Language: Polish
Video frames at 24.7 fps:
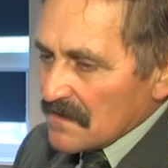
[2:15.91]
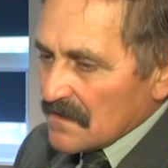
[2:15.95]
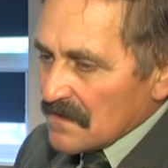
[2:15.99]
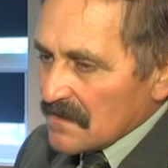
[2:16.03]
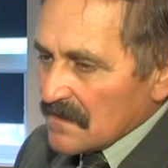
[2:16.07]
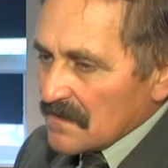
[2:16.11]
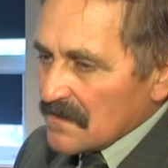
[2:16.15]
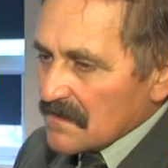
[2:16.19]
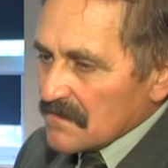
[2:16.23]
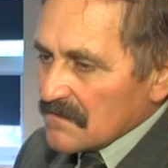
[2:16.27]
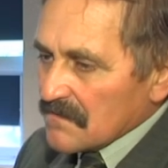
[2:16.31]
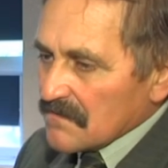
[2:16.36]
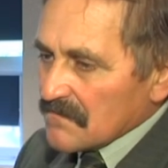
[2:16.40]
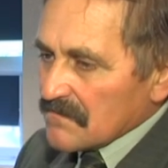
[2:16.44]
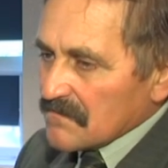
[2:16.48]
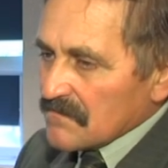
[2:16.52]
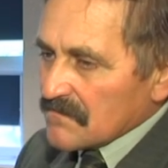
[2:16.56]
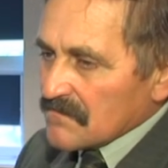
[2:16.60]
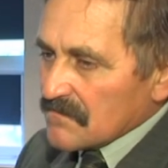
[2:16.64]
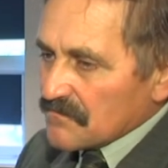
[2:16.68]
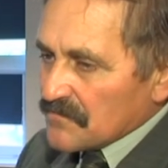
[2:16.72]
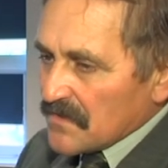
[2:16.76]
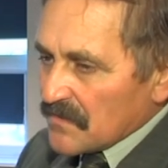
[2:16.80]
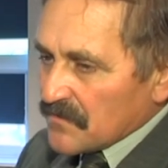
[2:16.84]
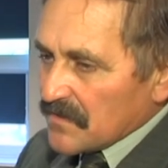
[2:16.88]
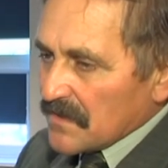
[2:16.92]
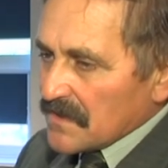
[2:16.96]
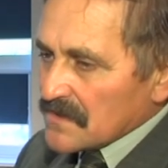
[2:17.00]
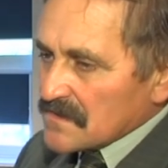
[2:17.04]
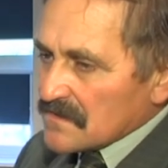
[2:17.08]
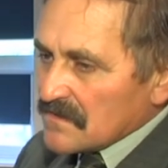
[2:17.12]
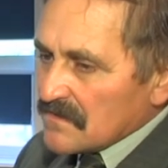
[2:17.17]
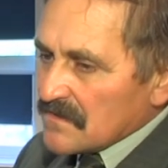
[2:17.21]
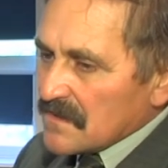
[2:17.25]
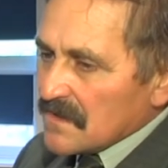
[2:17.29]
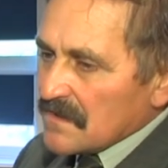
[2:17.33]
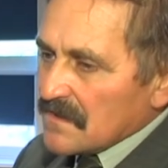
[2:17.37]
E, po
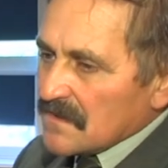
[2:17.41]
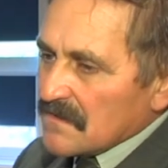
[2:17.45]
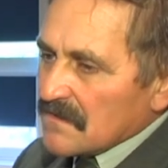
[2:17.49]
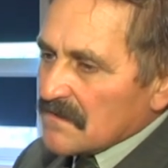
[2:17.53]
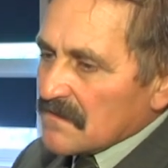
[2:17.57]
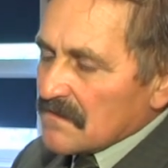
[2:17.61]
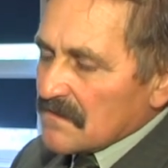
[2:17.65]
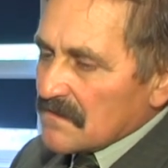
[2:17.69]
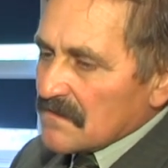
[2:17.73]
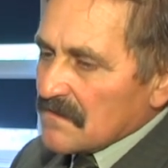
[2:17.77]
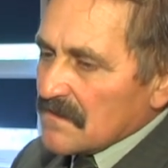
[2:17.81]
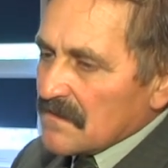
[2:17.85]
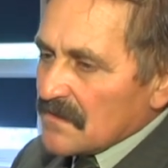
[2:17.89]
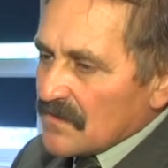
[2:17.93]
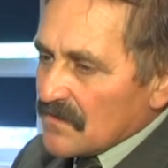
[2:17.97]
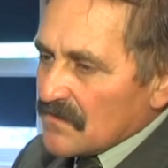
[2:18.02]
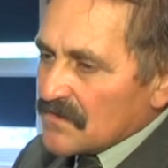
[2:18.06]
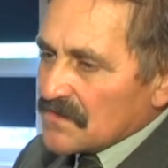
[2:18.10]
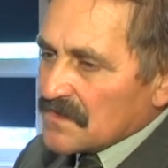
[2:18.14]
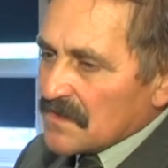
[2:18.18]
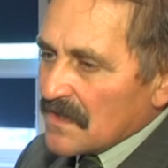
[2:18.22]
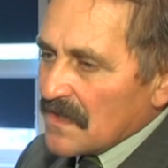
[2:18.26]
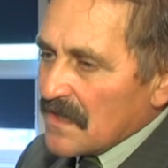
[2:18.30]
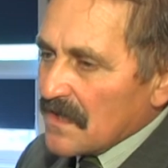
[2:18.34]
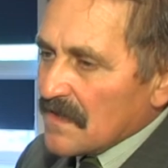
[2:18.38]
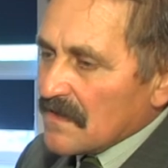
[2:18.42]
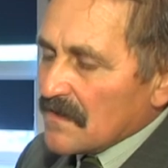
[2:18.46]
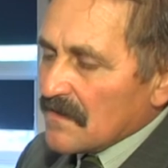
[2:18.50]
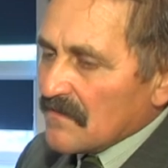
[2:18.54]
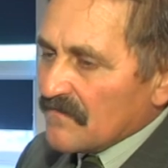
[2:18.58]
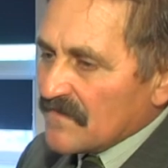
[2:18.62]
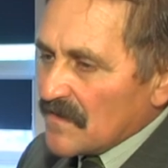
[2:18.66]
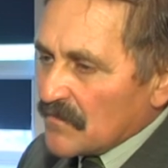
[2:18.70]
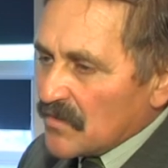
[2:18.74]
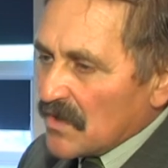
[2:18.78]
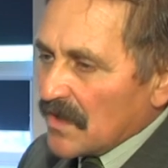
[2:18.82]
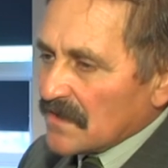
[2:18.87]
prostu i ludzie,
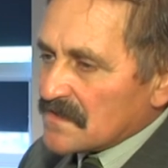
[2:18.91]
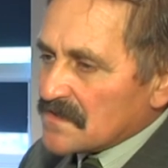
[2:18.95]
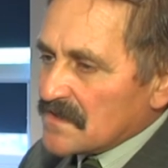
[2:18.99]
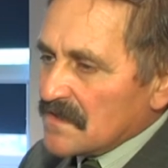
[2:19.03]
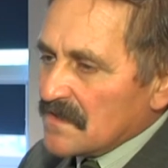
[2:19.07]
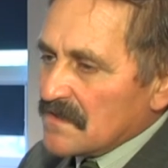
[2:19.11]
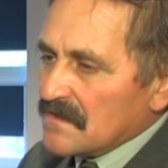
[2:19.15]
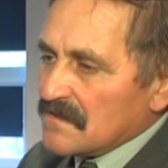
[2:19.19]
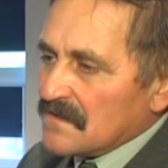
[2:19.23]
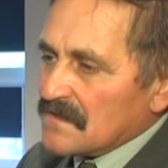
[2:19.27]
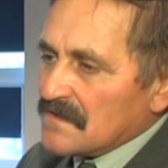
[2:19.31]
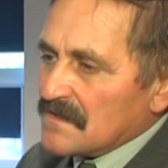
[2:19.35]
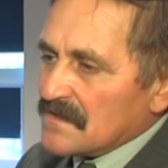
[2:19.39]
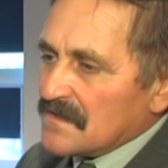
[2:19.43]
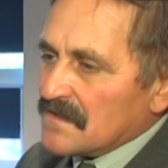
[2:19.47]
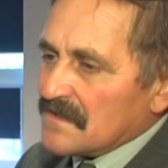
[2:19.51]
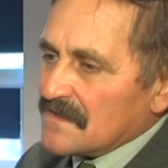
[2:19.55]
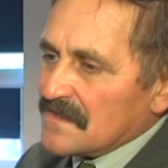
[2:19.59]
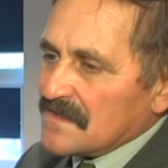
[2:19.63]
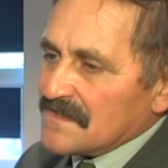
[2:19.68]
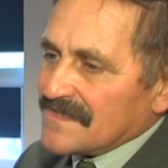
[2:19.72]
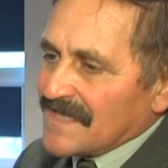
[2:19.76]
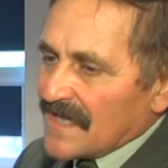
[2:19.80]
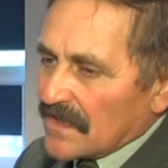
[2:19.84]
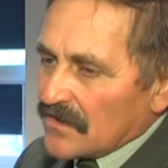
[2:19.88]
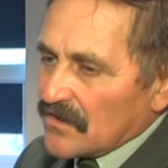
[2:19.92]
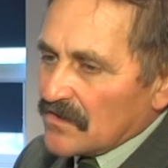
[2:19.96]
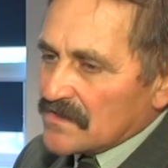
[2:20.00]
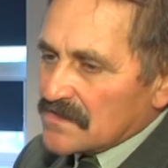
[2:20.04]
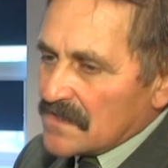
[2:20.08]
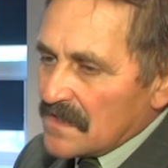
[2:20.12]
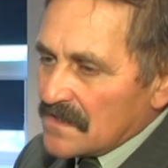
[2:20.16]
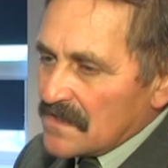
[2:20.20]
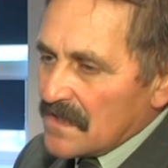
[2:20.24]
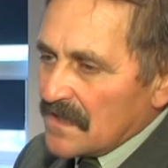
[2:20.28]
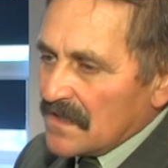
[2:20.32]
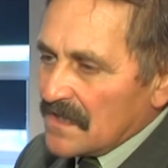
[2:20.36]
wyborcy e, nie
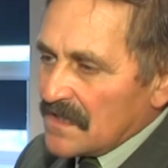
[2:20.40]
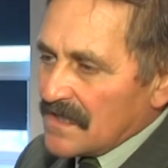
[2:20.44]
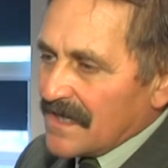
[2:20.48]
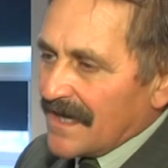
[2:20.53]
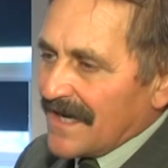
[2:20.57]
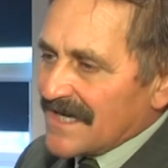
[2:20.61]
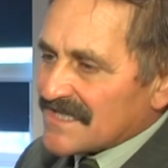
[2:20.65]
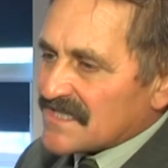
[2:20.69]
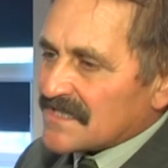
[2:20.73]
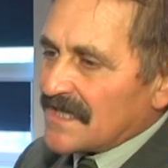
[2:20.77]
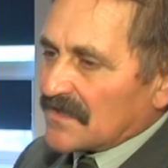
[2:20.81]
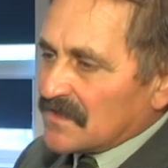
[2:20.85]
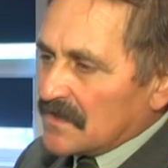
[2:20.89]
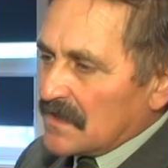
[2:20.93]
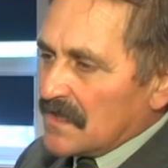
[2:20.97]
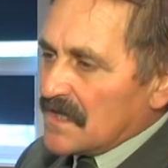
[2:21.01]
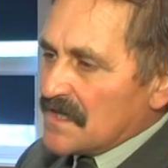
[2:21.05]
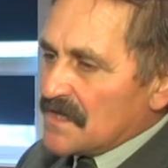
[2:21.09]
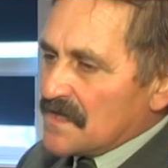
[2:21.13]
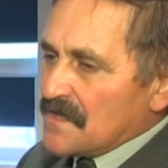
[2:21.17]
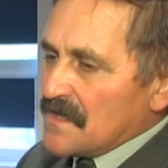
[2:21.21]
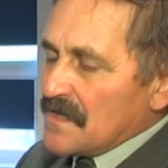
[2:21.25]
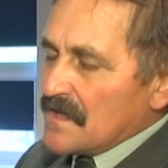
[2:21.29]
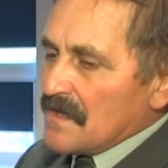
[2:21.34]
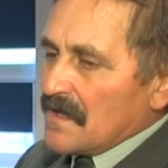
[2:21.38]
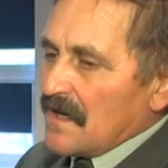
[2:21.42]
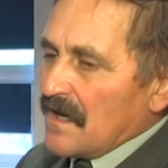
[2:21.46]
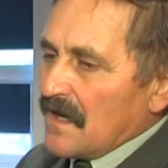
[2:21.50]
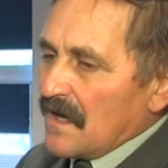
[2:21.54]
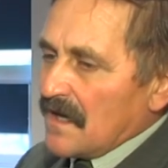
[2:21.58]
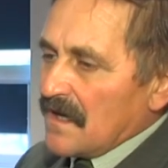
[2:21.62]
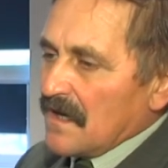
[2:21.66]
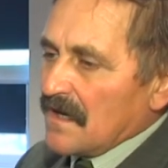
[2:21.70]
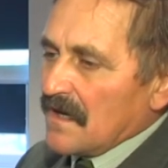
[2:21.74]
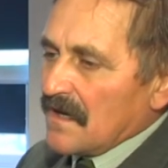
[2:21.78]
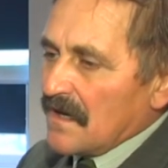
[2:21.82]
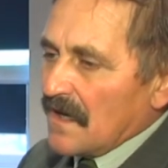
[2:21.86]
docenili ich aż na tyle,
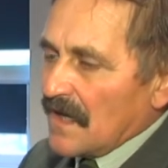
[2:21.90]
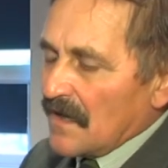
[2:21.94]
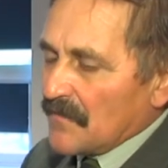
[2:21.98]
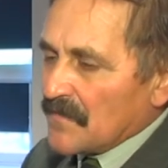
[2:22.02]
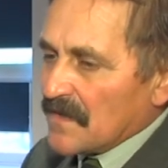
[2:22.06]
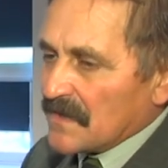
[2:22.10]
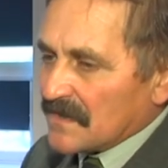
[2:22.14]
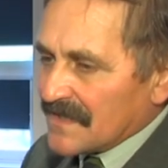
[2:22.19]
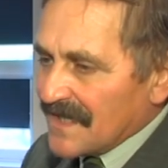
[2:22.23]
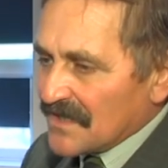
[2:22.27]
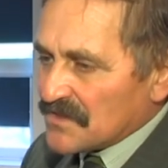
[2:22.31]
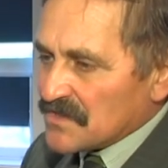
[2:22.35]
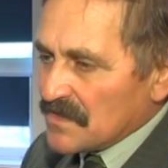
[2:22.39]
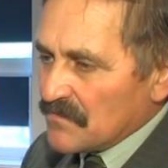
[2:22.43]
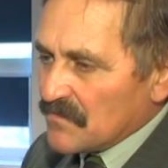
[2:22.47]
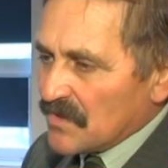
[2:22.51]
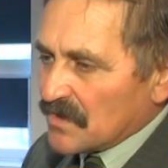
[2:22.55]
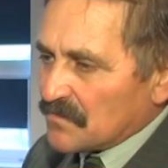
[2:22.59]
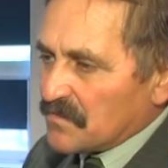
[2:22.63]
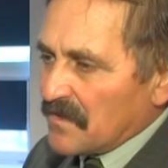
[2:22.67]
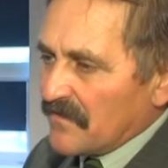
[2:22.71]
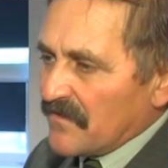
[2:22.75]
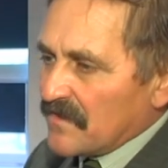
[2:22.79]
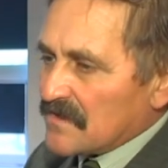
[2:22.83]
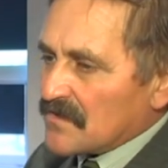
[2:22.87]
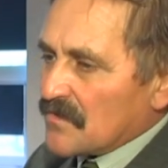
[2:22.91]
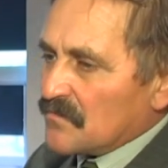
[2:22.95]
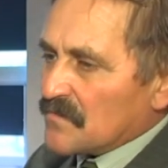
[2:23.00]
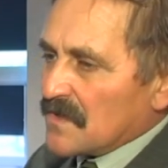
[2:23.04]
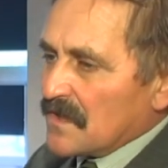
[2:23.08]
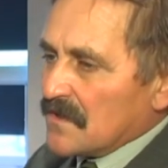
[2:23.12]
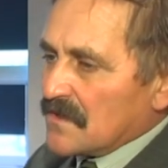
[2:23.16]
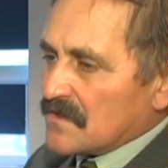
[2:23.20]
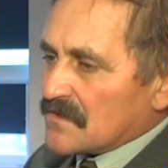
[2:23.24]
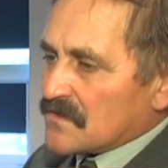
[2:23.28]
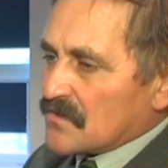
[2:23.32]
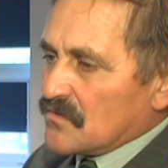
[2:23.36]
aby dać im odpowiednią
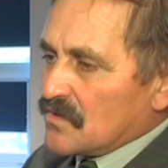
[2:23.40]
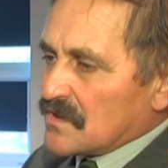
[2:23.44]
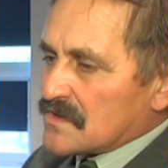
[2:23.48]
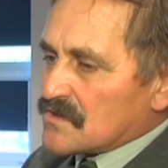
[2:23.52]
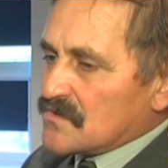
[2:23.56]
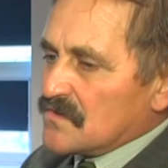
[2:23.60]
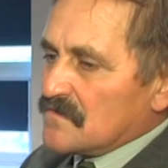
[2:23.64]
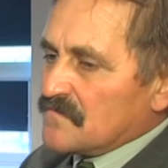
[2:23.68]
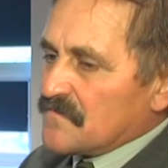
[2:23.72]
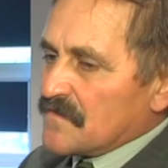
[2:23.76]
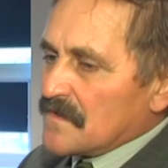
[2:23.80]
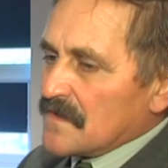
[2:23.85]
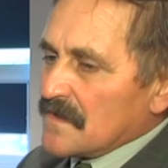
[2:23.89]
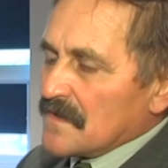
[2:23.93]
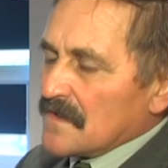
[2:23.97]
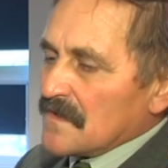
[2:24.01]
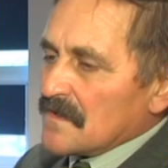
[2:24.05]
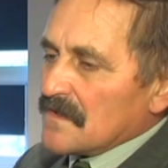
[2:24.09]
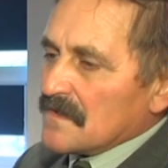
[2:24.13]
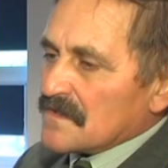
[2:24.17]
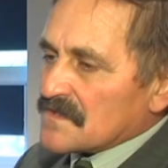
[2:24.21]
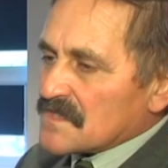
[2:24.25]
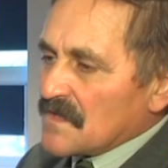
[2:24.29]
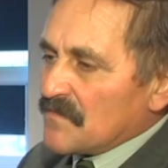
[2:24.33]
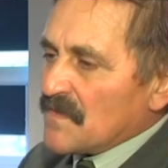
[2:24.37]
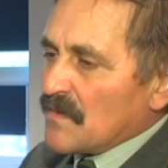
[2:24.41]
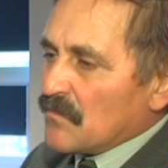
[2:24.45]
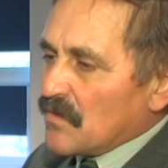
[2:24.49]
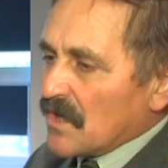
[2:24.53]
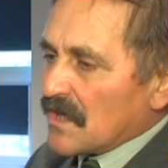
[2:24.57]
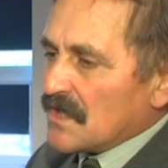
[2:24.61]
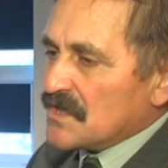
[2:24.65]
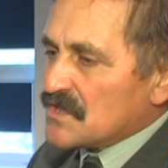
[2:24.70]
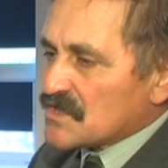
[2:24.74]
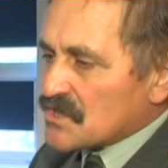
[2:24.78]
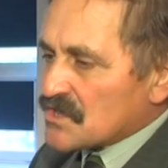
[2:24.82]
ilość głosów, żeby mogli